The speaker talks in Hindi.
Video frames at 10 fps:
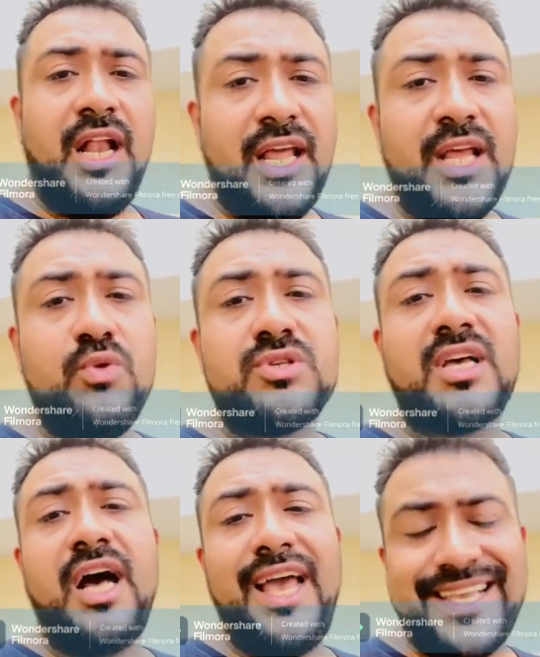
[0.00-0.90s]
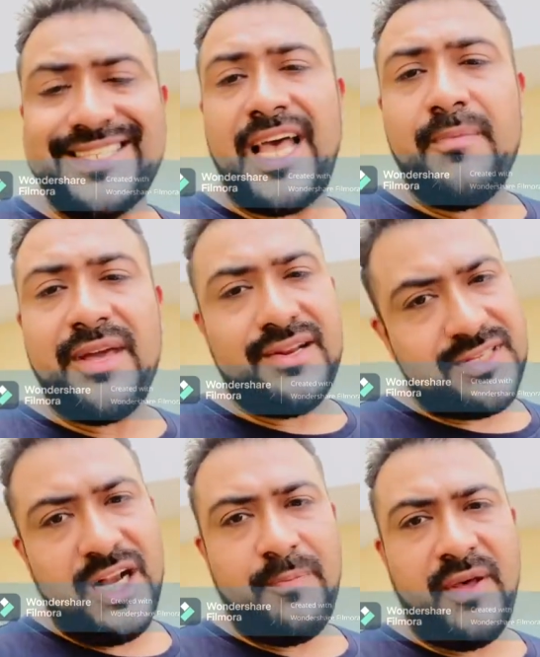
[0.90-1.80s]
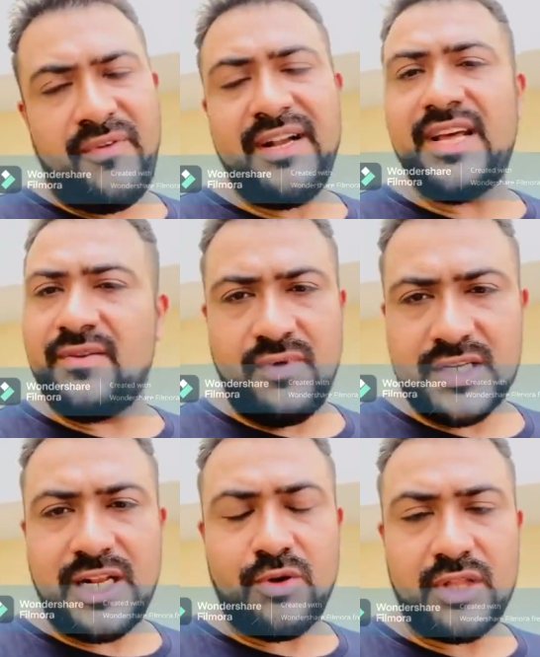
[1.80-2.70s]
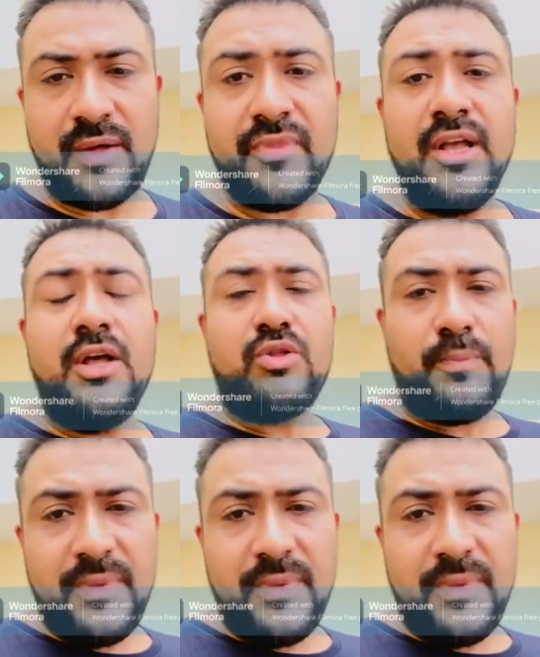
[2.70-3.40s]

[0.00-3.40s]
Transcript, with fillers: लेकिन उसका एग्जाम के रिजल्ट पे इफेक्ट इन्वर्सली होता है तो